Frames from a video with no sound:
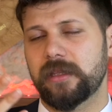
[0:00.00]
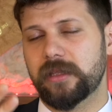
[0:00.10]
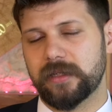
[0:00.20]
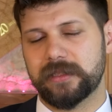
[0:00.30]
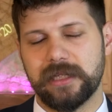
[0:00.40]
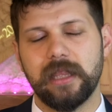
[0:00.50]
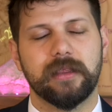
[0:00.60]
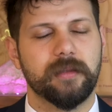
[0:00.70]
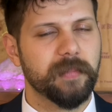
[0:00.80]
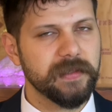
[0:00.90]

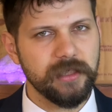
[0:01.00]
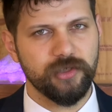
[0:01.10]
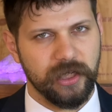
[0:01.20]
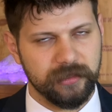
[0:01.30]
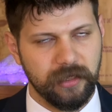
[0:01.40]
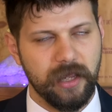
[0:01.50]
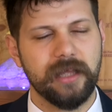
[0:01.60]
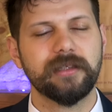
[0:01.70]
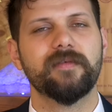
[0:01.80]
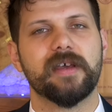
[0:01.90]
interessanti passeggiate
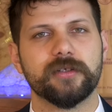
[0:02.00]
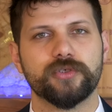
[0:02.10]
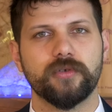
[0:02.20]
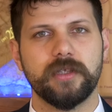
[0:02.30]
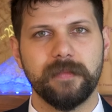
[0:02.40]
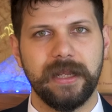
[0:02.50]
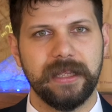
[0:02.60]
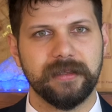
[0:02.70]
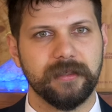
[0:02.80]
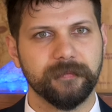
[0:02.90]
attraverso i
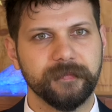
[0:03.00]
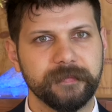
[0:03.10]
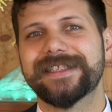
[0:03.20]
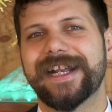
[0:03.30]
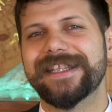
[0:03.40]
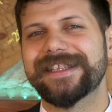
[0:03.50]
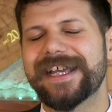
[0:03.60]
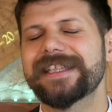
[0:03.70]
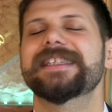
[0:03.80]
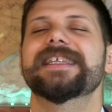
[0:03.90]
meleti. Tra i
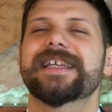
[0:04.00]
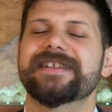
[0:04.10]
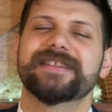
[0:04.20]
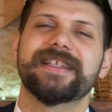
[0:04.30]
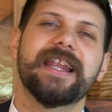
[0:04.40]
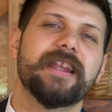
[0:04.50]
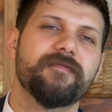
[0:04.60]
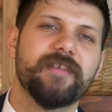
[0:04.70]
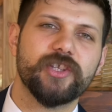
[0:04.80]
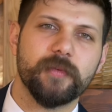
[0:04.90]
tanti castelli
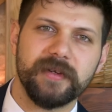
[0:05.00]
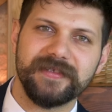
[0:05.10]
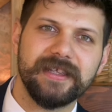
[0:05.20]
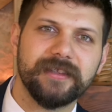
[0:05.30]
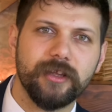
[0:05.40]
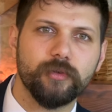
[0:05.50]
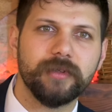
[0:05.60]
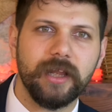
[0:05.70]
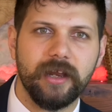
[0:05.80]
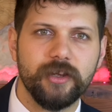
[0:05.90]
invece presenti in
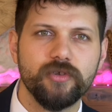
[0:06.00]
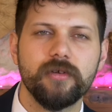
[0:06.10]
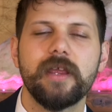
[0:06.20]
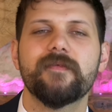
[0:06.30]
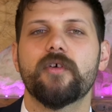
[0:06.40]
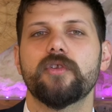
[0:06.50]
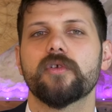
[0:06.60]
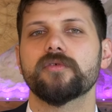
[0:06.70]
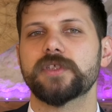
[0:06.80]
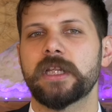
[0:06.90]
tutta la regione
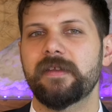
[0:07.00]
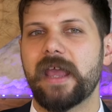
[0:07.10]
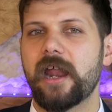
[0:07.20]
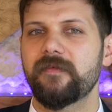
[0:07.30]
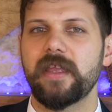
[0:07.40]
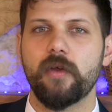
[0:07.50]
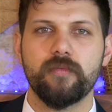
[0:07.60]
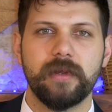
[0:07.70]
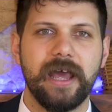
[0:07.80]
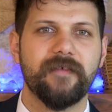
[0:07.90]
voglio consigliarvi
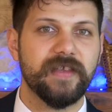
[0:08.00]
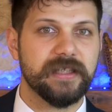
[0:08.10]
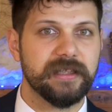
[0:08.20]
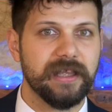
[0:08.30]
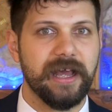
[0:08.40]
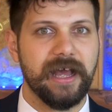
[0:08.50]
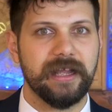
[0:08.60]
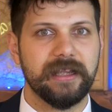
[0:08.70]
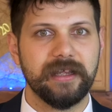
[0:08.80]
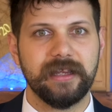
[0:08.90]
una visita
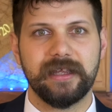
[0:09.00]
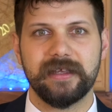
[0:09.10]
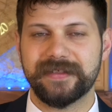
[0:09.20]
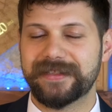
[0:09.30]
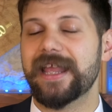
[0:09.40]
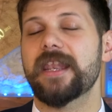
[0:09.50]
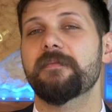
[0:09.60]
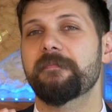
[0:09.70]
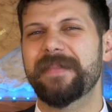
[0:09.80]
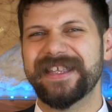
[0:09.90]
al Castel
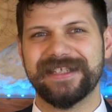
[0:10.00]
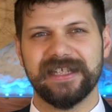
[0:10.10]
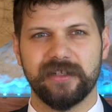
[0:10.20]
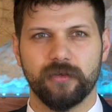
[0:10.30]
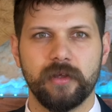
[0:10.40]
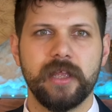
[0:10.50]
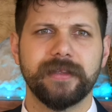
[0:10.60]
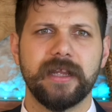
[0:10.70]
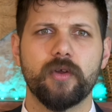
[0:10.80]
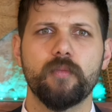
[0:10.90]
Beseno,
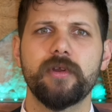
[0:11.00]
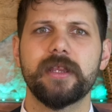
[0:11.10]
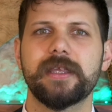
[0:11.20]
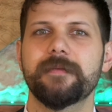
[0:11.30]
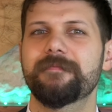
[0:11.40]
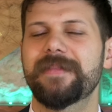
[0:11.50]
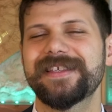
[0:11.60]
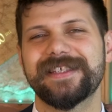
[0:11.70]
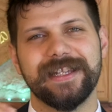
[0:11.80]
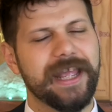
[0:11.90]
nel comune di
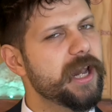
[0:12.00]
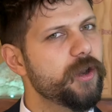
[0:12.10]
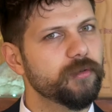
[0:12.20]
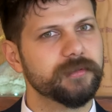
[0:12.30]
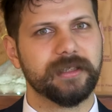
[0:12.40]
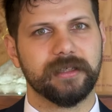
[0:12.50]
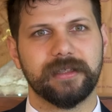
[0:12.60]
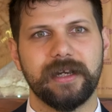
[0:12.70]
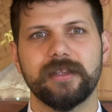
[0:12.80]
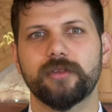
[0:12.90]
Besenello, tra
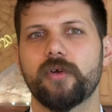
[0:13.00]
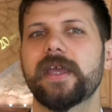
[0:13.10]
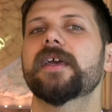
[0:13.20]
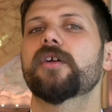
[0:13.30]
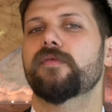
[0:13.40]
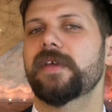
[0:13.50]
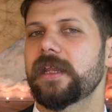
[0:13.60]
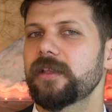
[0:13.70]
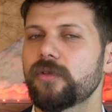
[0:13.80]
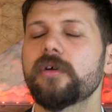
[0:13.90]
Trento e
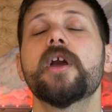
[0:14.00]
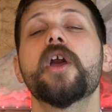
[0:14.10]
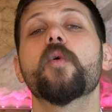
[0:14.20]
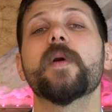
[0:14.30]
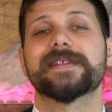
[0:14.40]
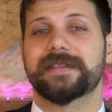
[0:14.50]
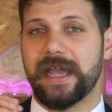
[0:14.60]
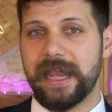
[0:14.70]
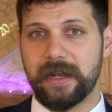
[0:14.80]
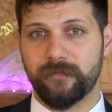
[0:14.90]
Rovereto.
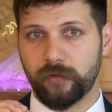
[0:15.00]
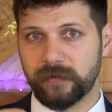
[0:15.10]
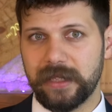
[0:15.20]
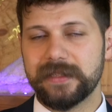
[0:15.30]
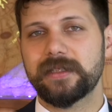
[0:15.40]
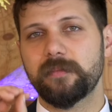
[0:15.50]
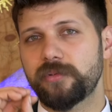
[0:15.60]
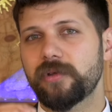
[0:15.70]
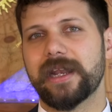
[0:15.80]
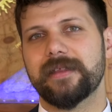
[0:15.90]
Questa è la fortezza
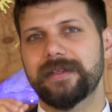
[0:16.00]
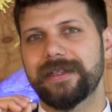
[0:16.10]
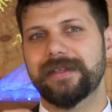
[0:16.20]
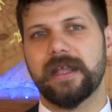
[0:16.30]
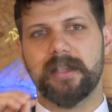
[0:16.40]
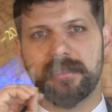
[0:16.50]
più grande del